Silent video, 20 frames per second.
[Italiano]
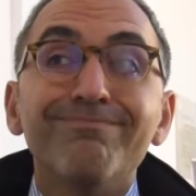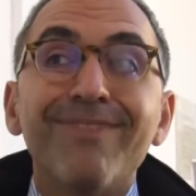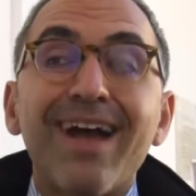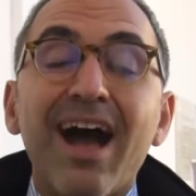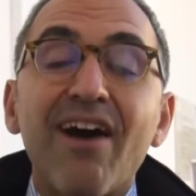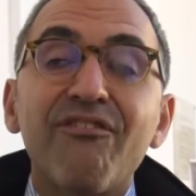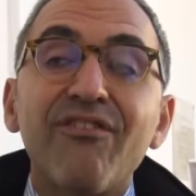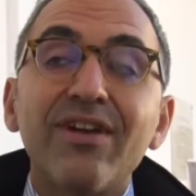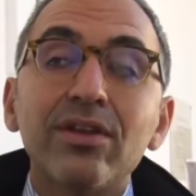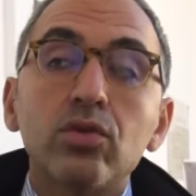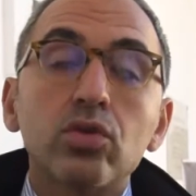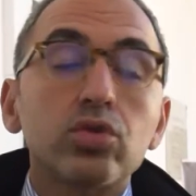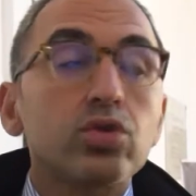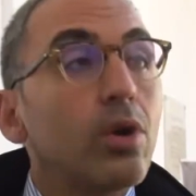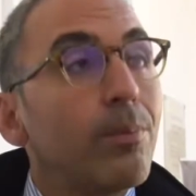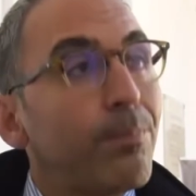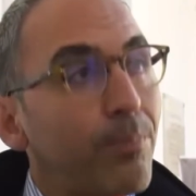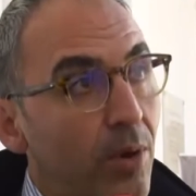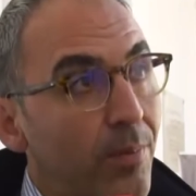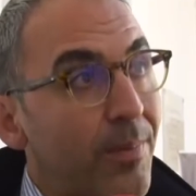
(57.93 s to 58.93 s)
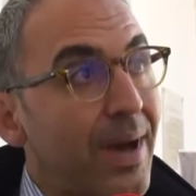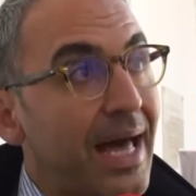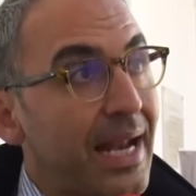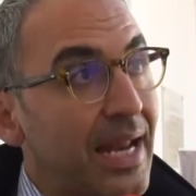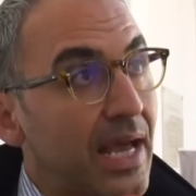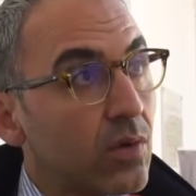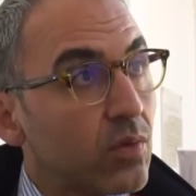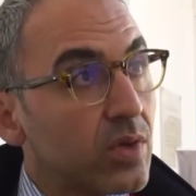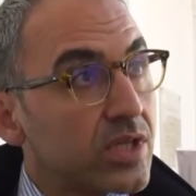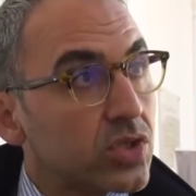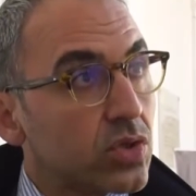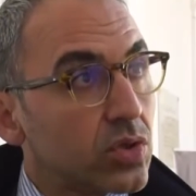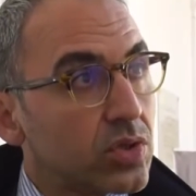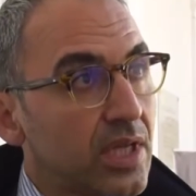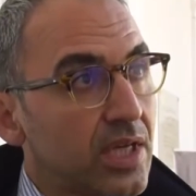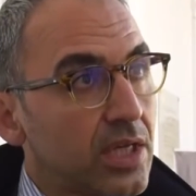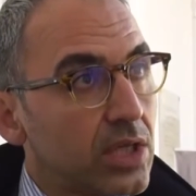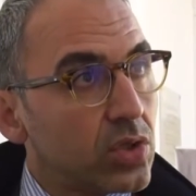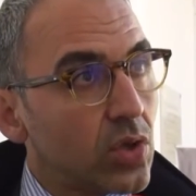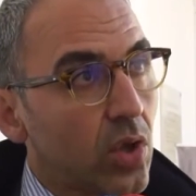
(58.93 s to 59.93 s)
ha fatto troppo male a questo
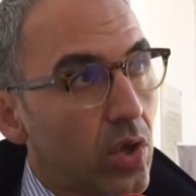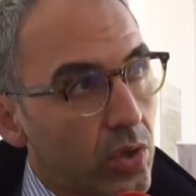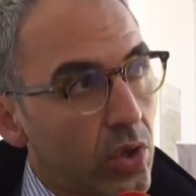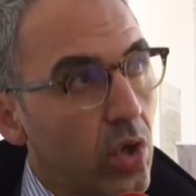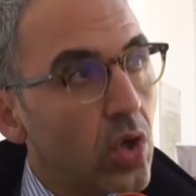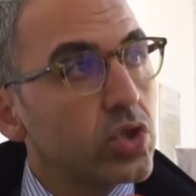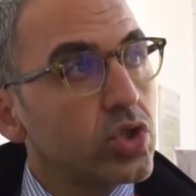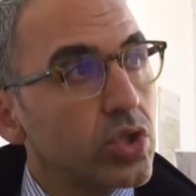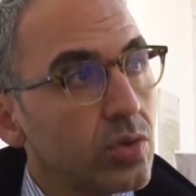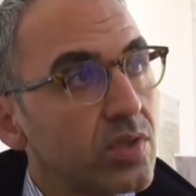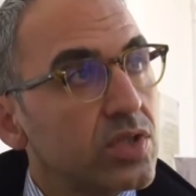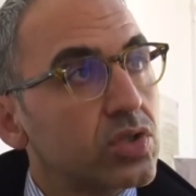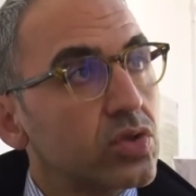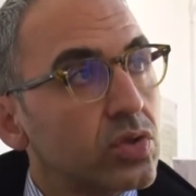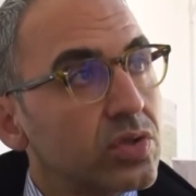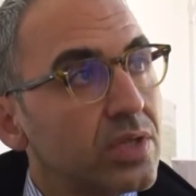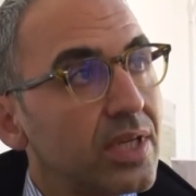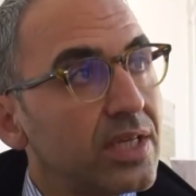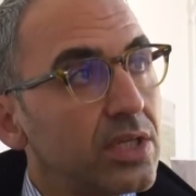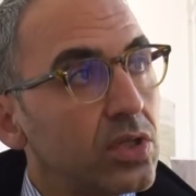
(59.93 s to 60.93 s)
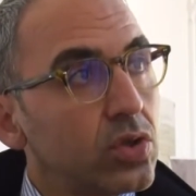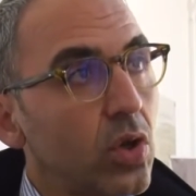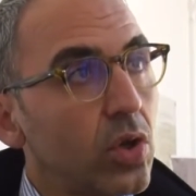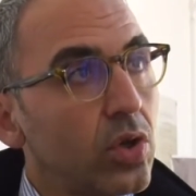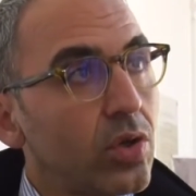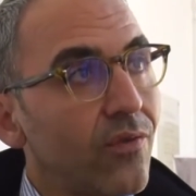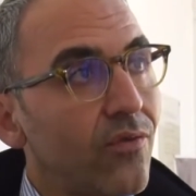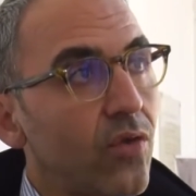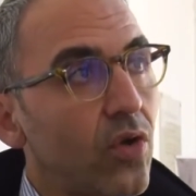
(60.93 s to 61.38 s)
territorio. Oggi questo territorio